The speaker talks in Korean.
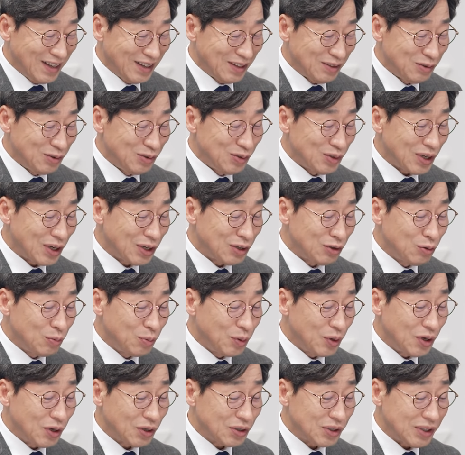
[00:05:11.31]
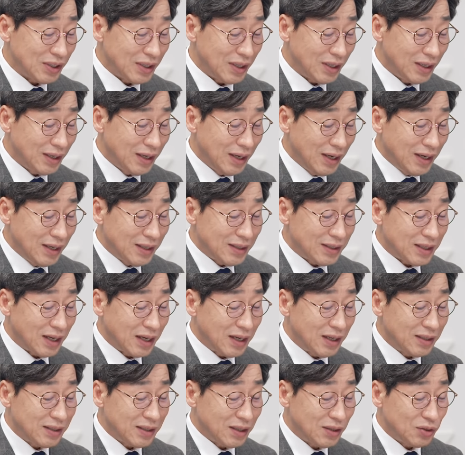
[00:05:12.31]
윤상열 후보 역시
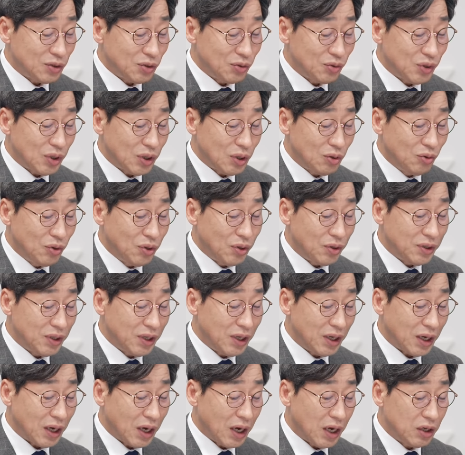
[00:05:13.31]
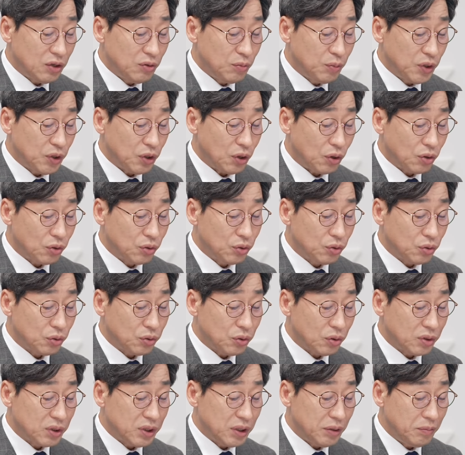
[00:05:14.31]
장희찬 전 최고위원이 한 후보
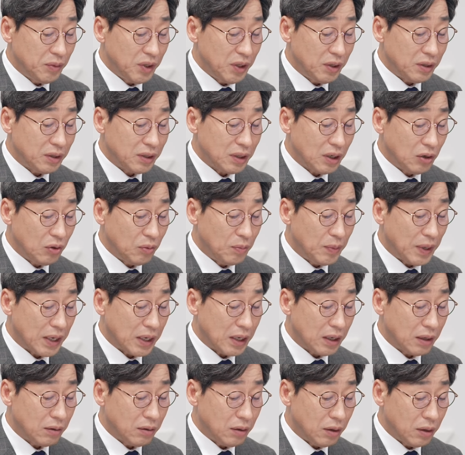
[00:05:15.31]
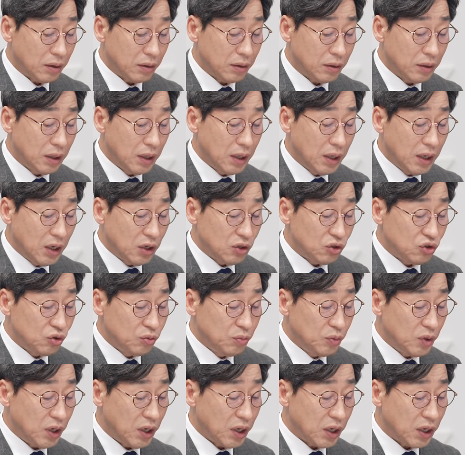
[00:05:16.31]
여론조성팀이 있다고 말한 것
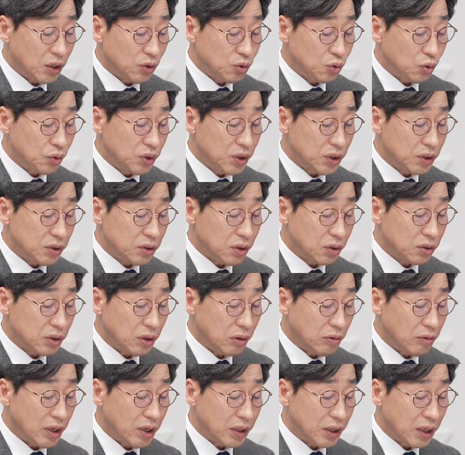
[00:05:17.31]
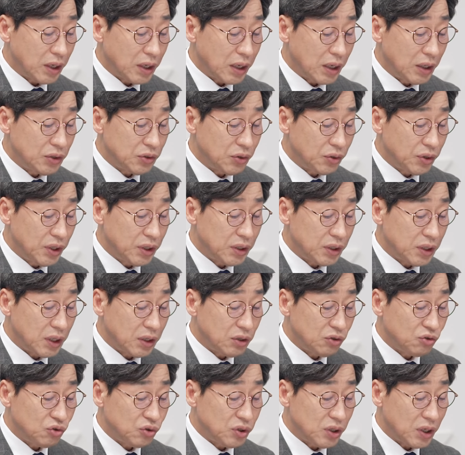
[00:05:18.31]
24개 조직적 정황의 개정이
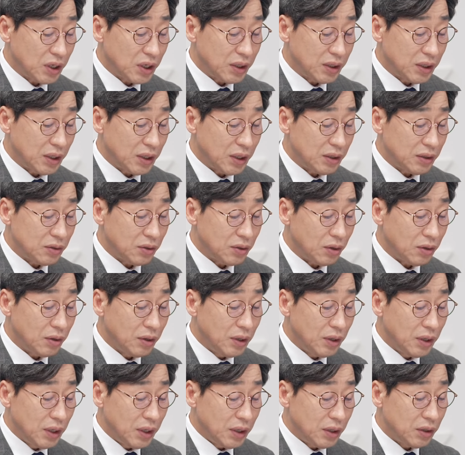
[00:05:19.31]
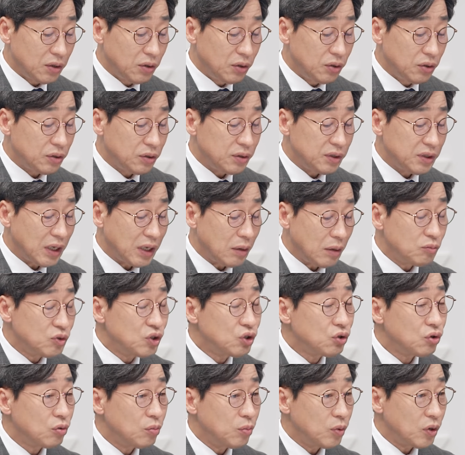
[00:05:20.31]
있다는 주장에 대해서 이거는
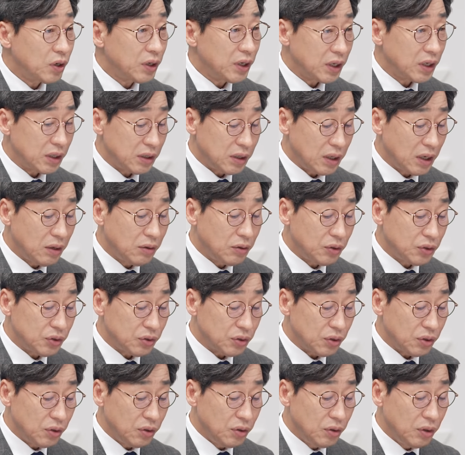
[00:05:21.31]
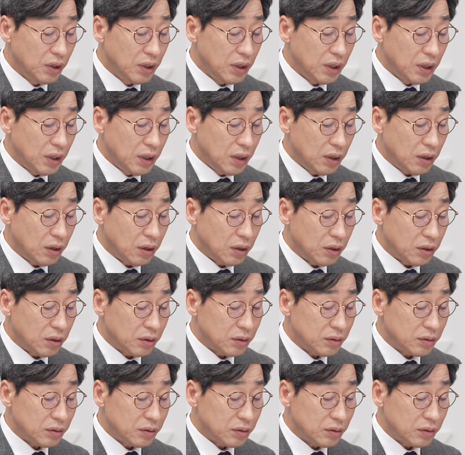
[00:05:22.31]
양문석 후보가 얘기를 한 거죠. 어,